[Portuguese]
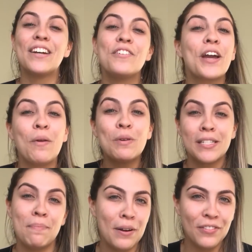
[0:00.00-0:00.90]
Então
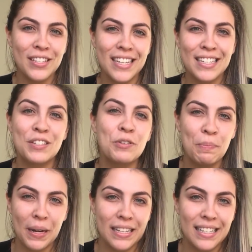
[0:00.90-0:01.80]
eu quero mostrar pra
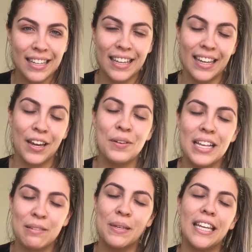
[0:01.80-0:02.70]
vocês a surpresa
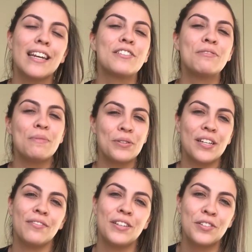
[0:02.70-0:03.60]
que eu e as
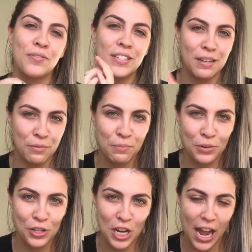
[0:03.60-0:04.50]
meninas do meu serviço
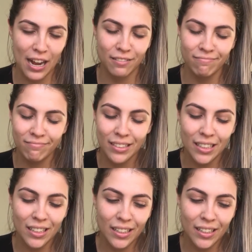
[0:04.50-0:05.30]
fizemos pro Thiago.